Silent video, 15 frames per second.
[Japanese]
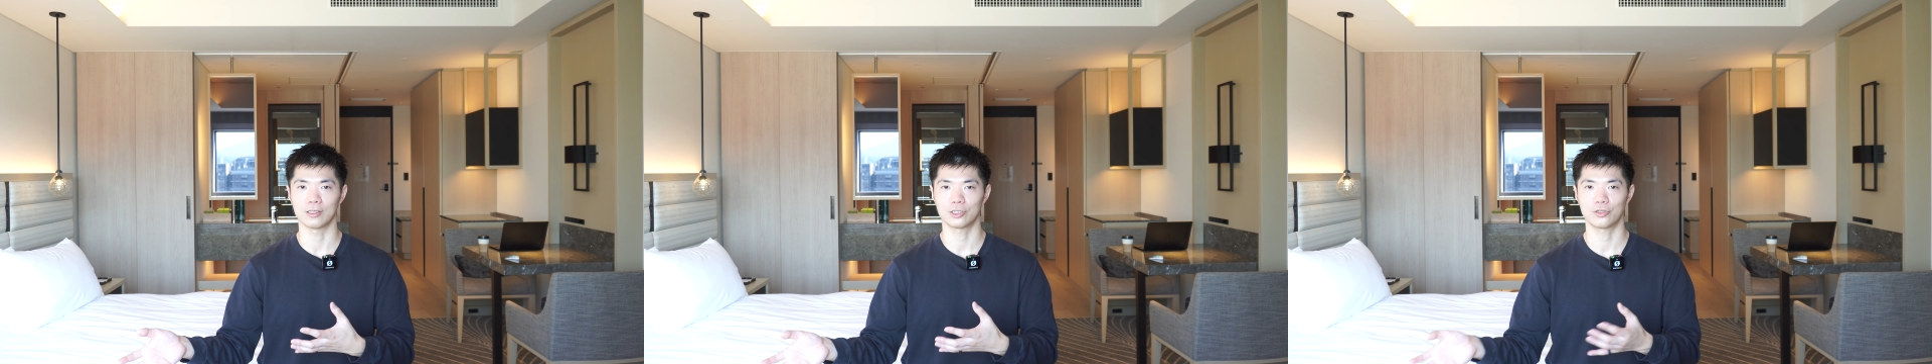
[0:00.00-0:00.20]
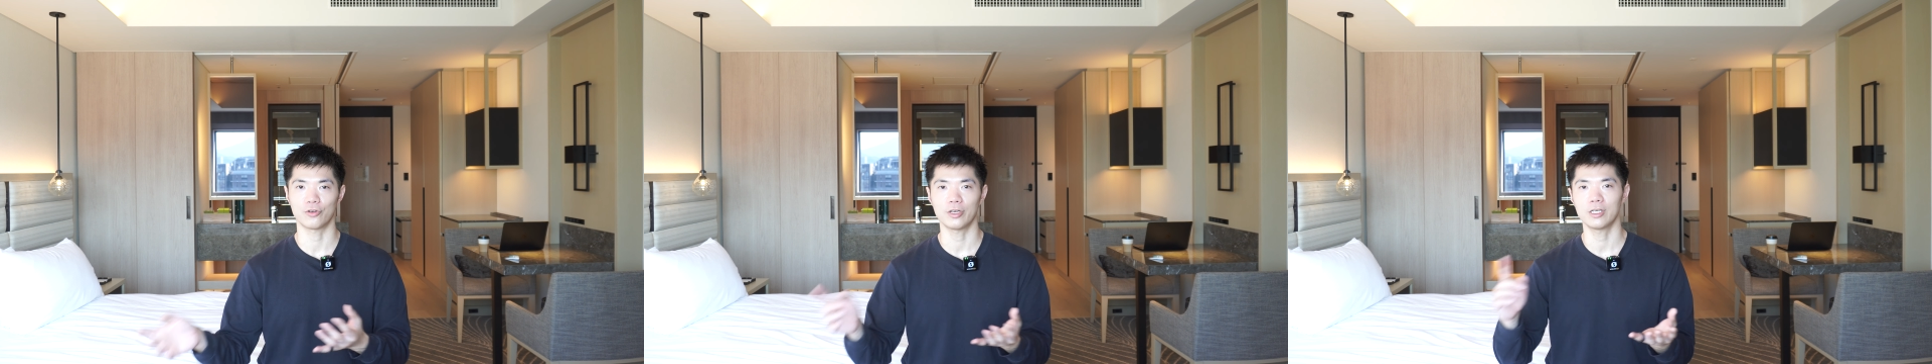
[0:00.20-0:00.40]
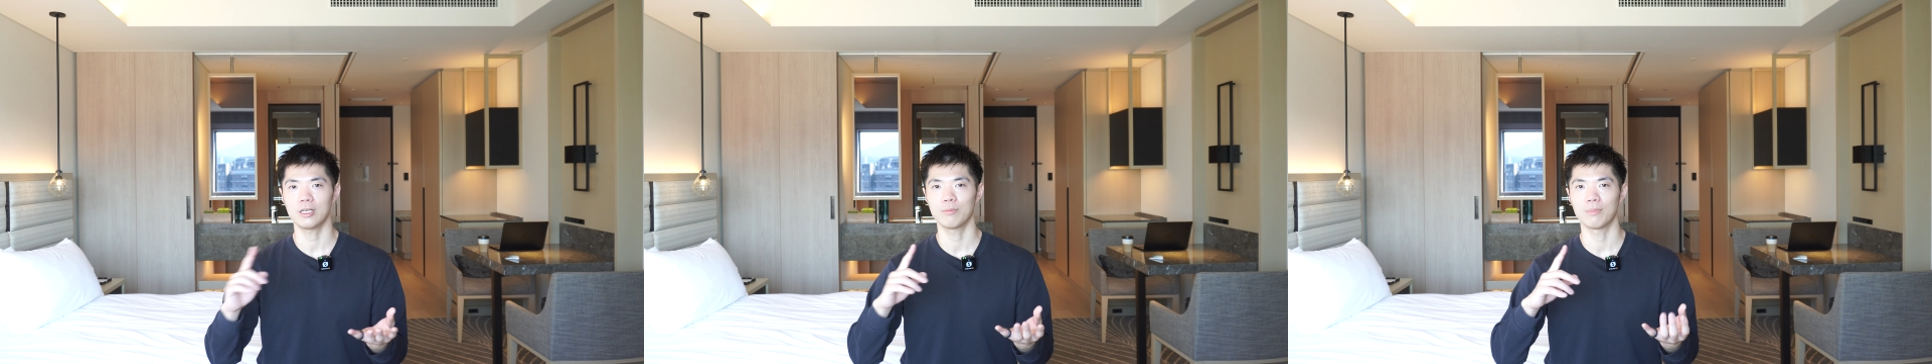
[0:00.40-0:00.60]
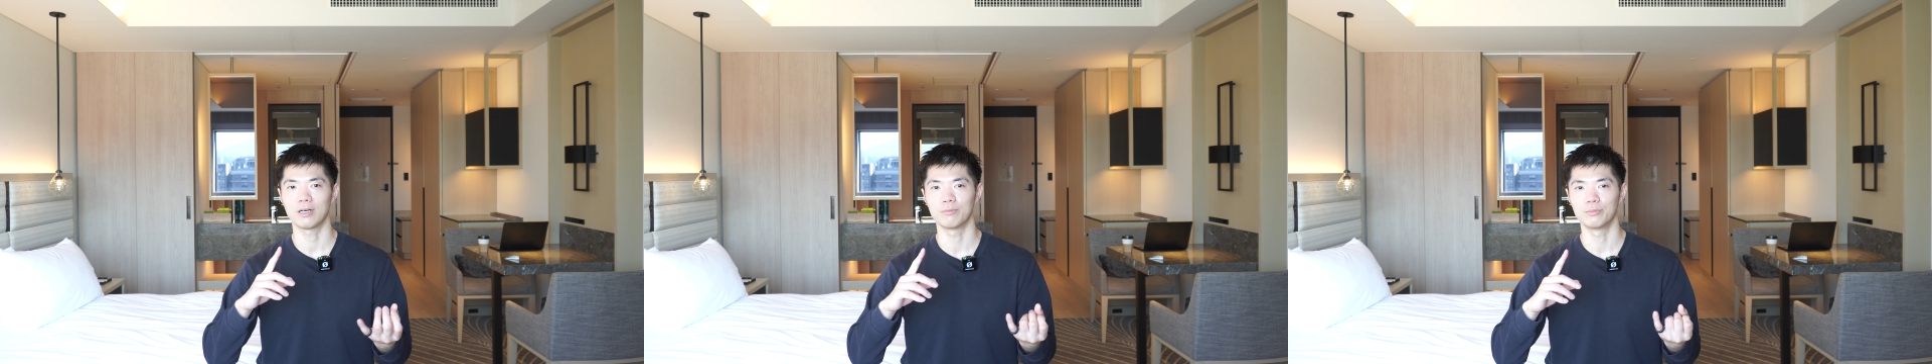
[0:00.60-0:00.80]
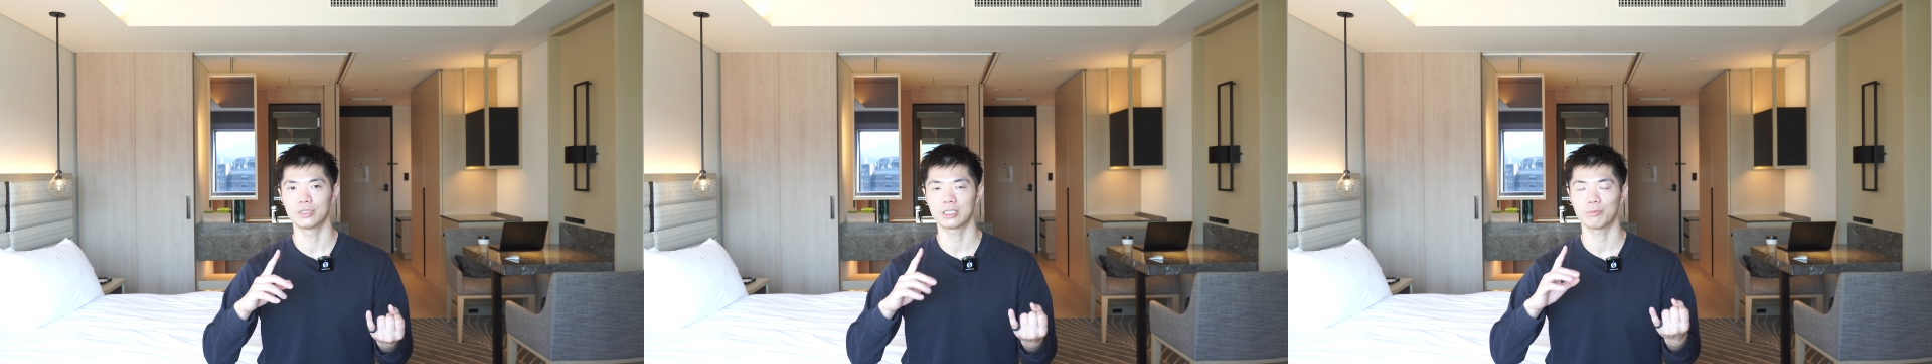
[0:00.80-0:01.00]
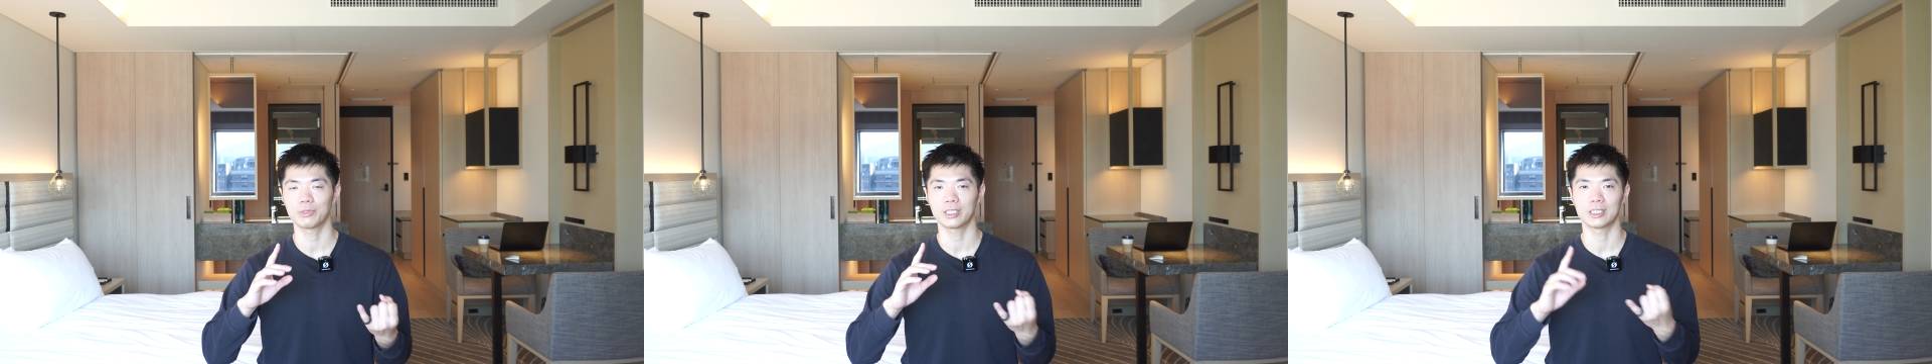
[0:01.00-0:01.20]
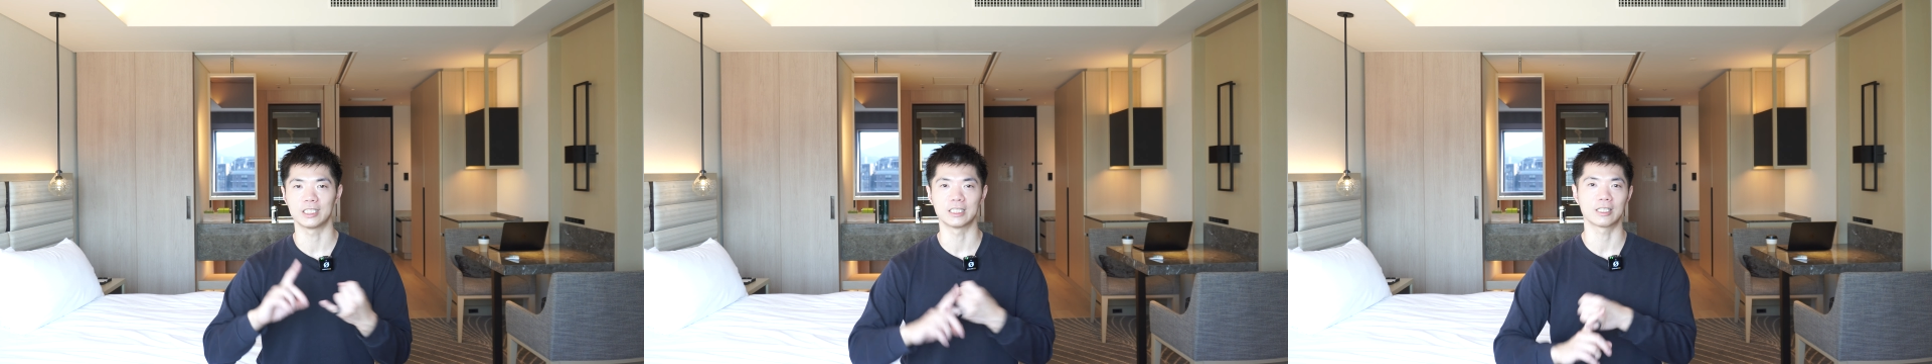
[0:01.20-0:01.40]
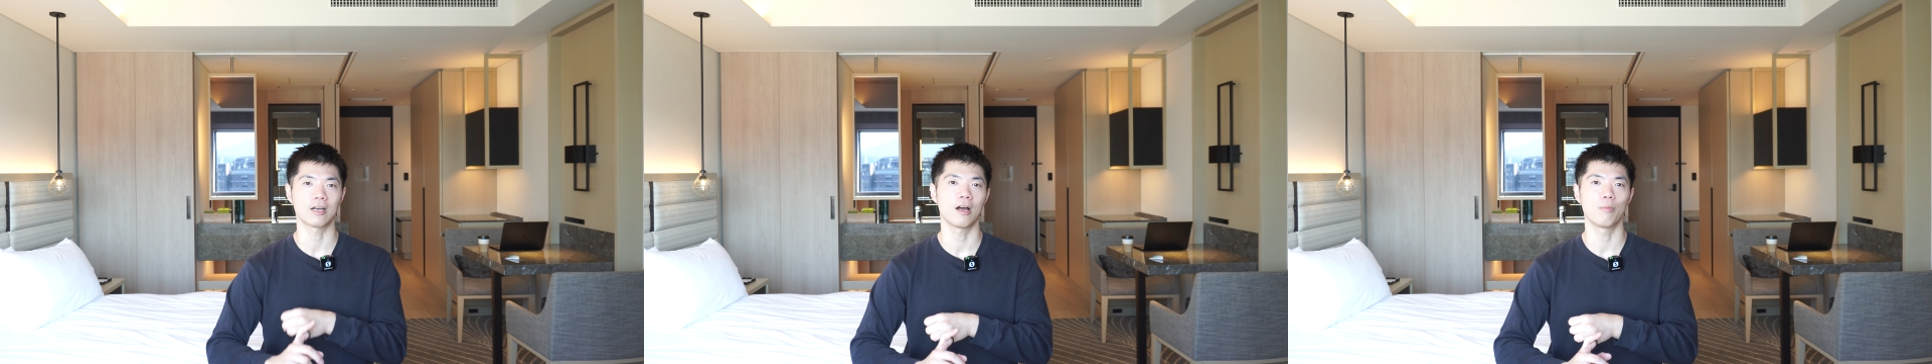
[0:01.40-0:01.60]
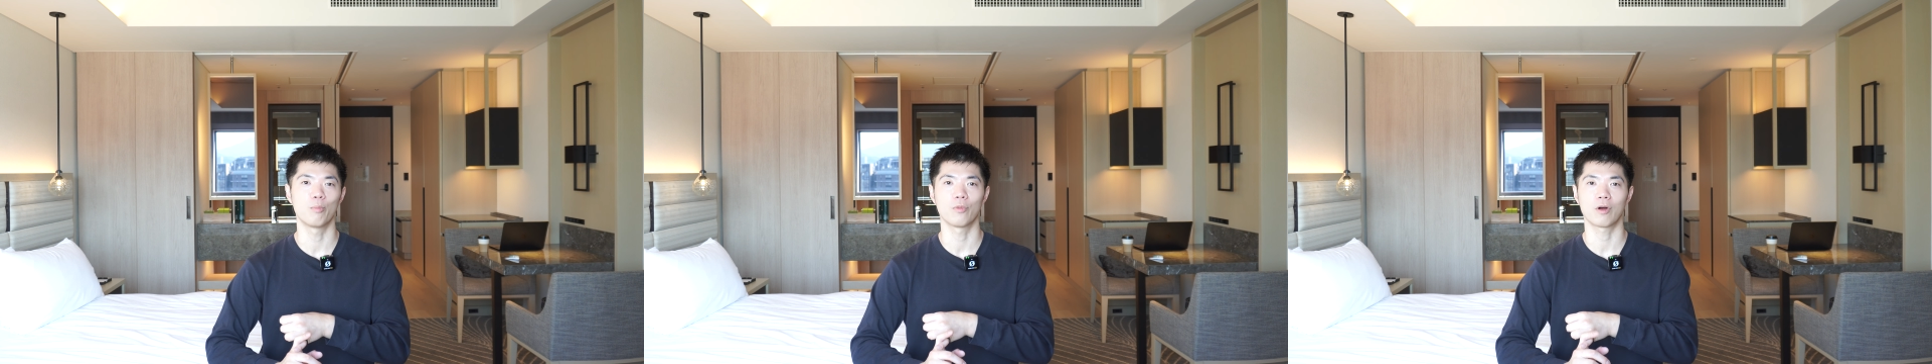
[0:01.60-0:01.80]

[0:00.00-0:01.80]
それにむちゃむちゃ時間